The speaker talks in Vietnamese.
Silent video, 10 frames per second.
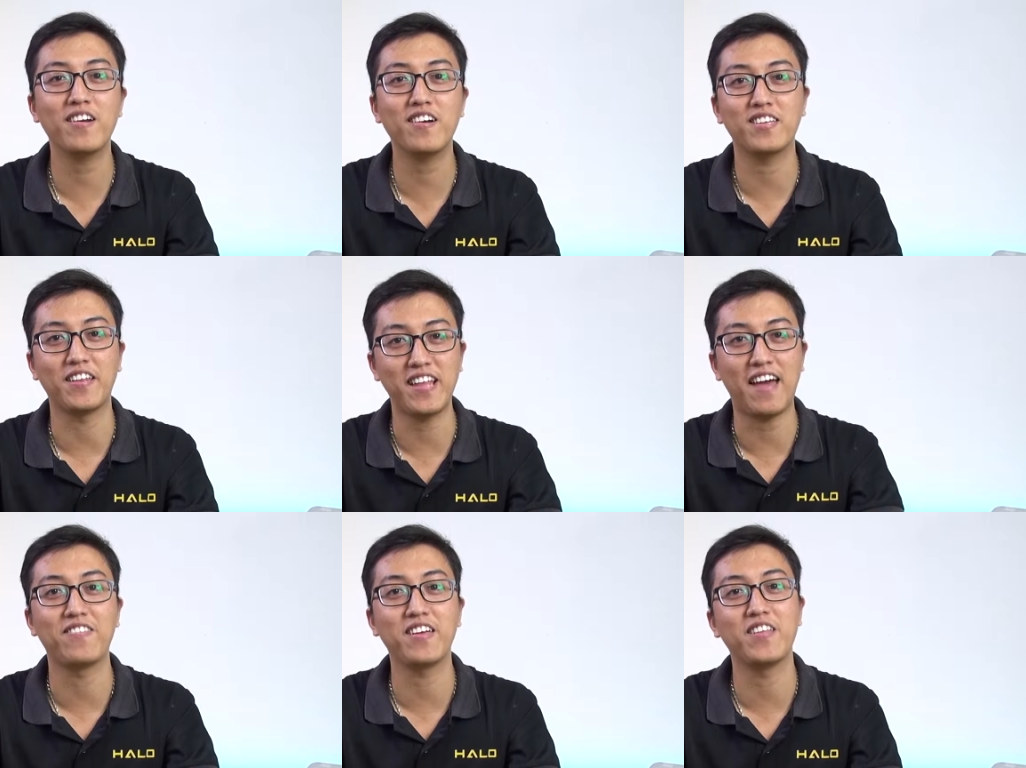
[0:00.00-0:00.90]
rất là thịnh
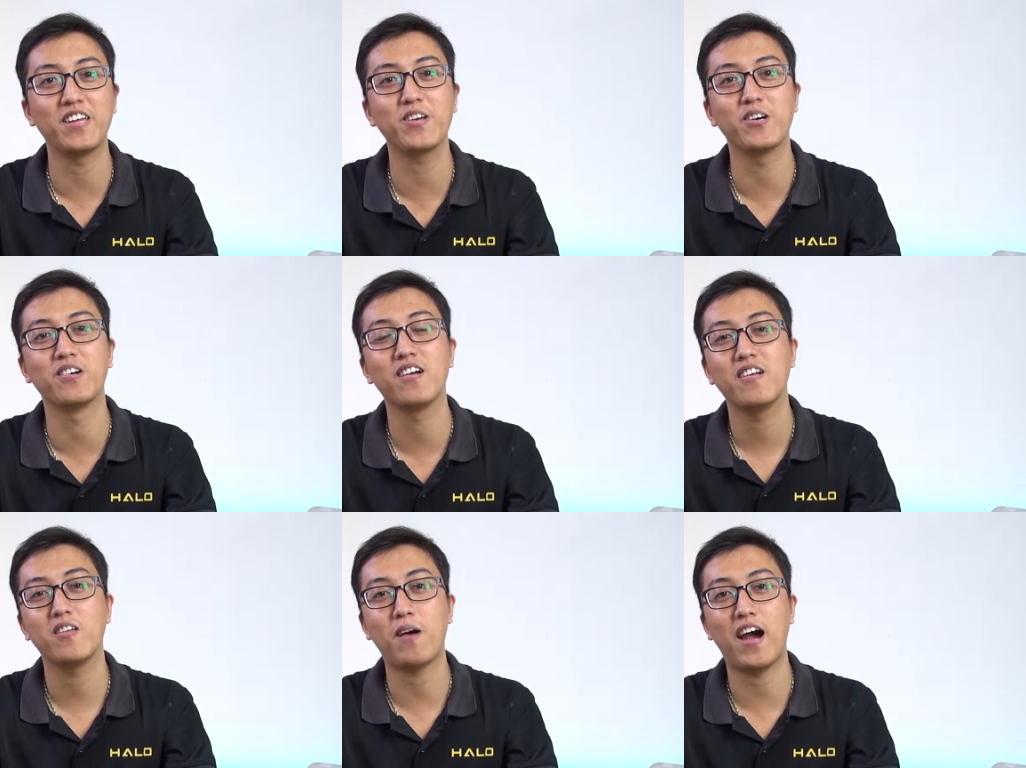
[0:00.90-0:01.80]
thành trên thị trường
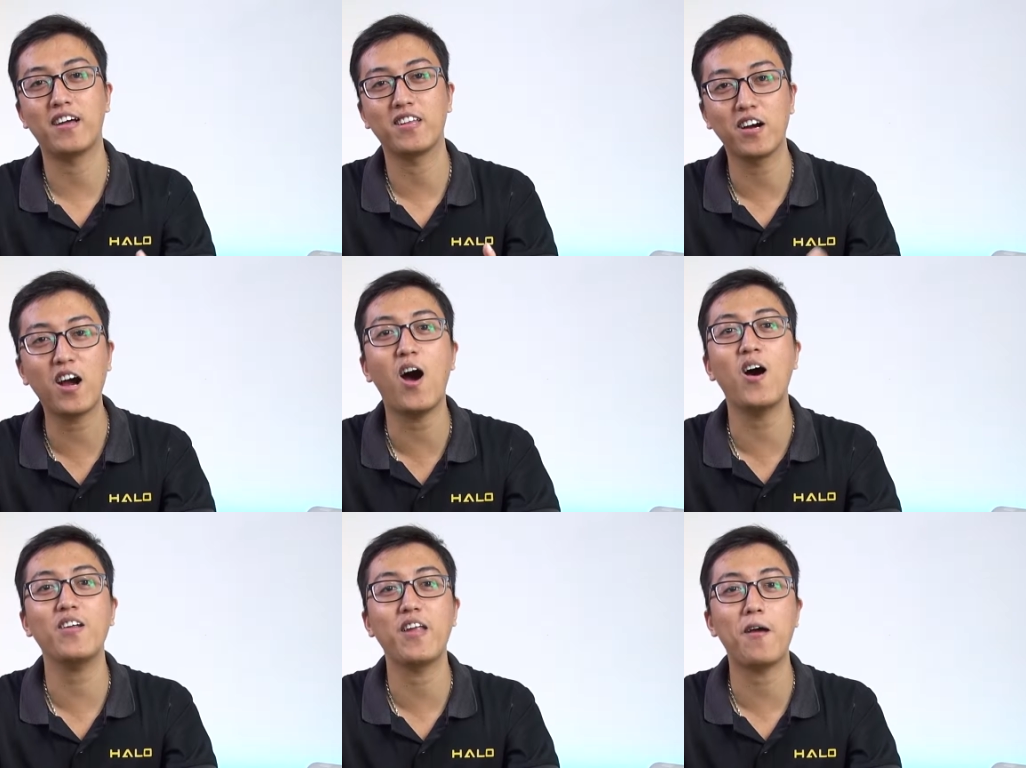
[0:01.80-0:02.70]
Nhưng mà thật
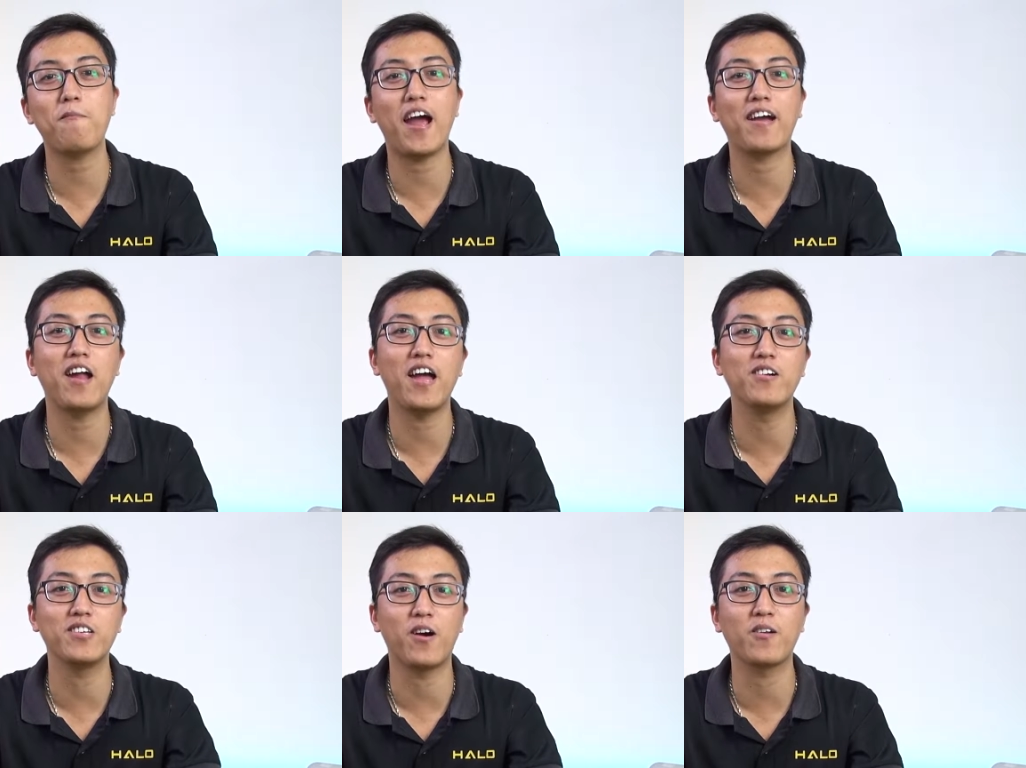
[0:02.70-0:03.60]
khó để bạn có thể
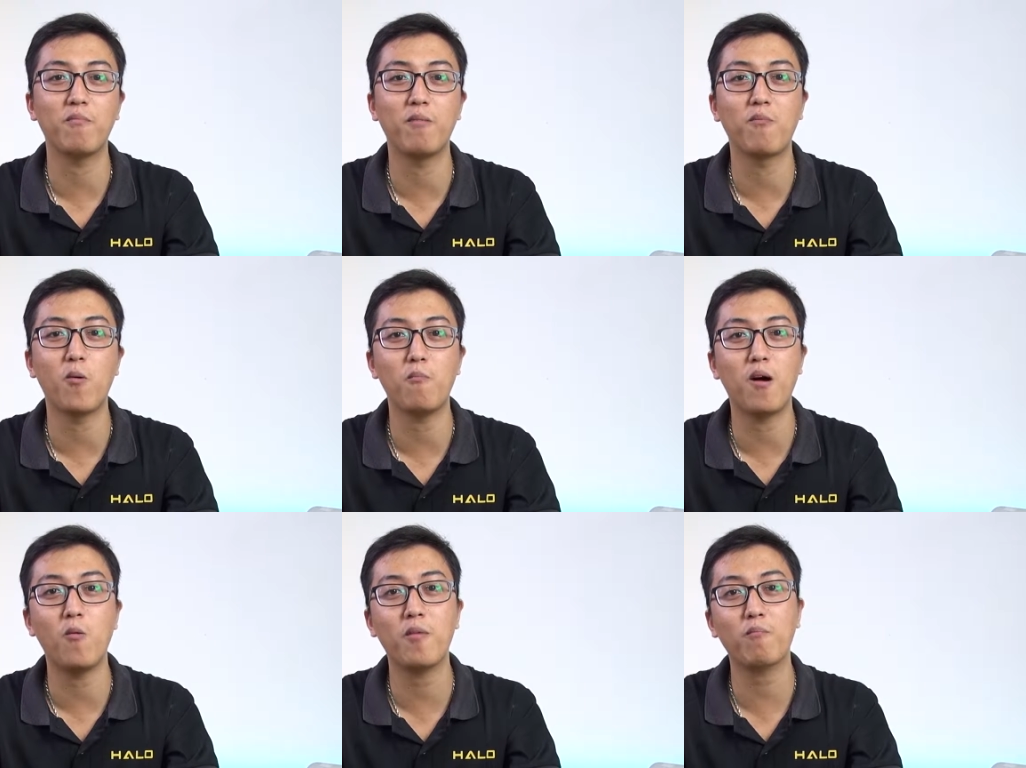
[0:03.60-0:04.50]
lựa chọn cho mình một
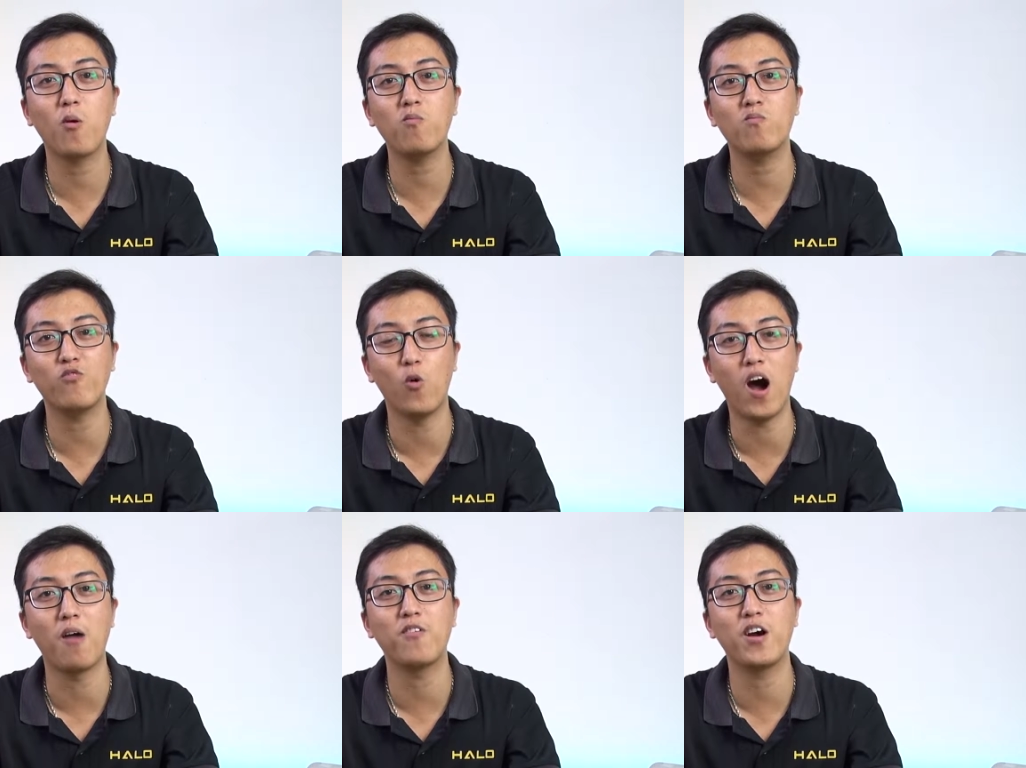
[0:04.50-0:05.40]
mẫu MacBook phù
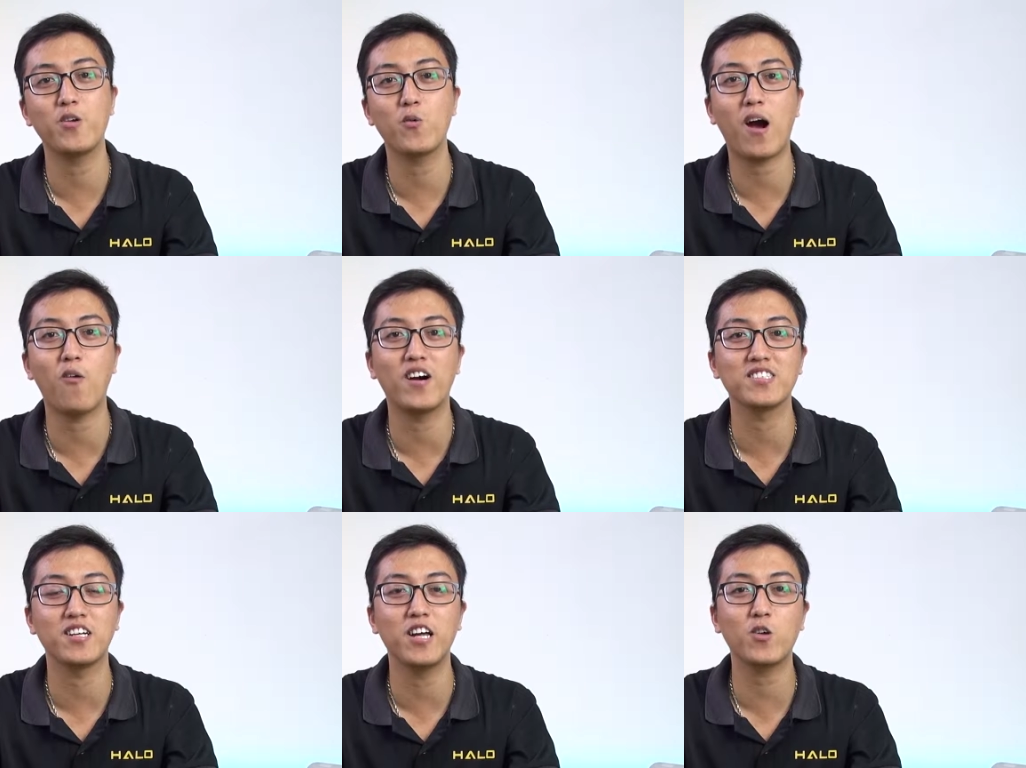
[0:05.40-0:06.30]
hợp với nhu cầu và
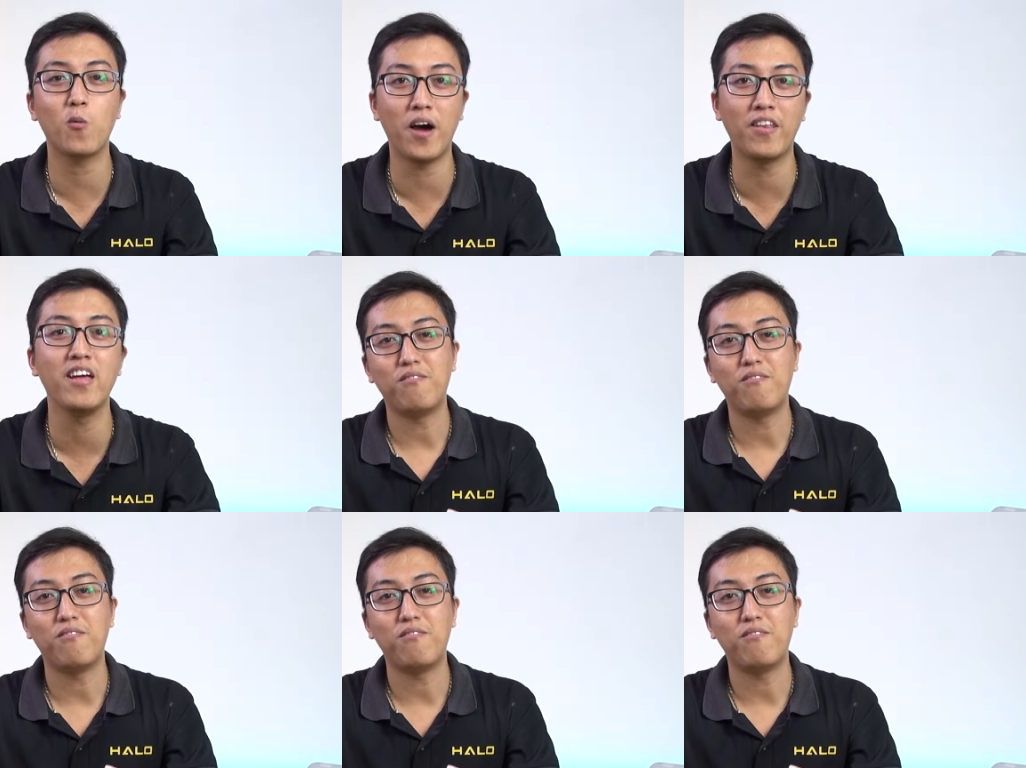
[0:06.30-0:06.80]
sở thích của mình